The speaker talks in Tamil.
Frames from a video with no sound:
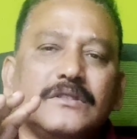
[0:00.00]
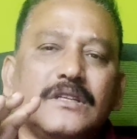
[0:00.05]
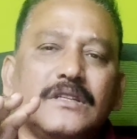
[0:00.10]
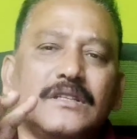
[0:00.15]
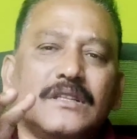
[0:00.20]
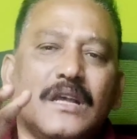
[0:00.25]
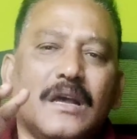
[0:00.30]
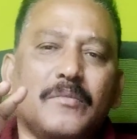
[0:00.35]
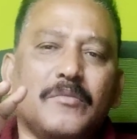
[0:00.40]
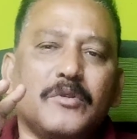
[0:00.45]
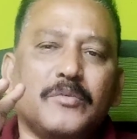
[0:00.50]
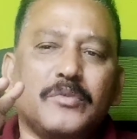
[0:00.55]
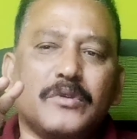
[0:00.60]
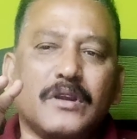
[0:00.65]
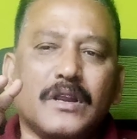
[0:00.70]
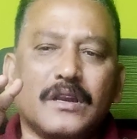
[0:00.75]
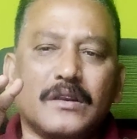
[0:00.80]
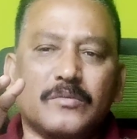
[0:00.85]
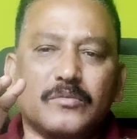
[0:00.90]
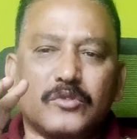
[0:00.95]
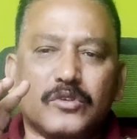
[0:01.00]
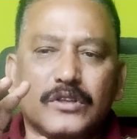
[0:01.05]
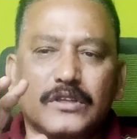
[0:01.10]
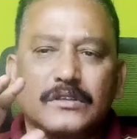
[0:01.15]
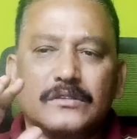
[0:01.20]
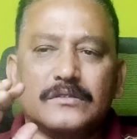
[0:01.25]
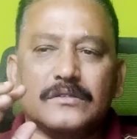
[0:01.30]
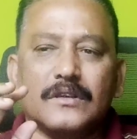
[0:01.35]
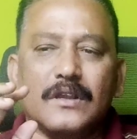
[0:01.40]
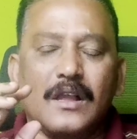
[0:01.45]
எந்த அமைப்பினாலும்
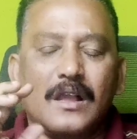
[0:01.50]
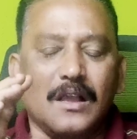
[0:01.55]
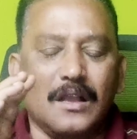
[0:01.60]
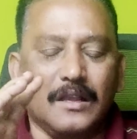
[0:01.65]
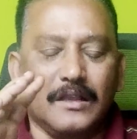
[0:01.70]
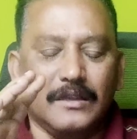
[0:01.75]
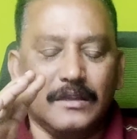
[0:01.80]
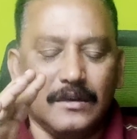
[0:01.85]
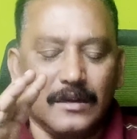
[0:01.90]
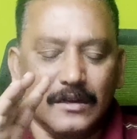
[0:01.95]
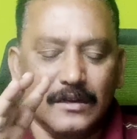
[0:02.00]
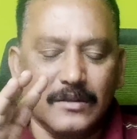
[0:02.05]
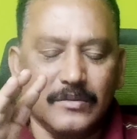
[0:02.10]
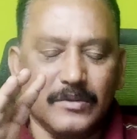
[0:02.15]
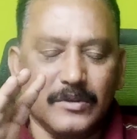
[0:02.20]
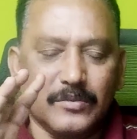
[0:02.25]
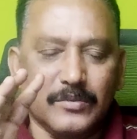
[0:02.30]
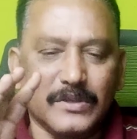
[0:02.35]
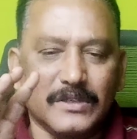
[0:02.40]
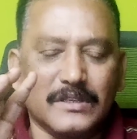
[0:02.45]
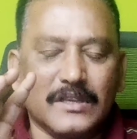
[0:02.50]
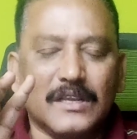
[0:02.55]
முடியும் இது ரெண்டு பேருமே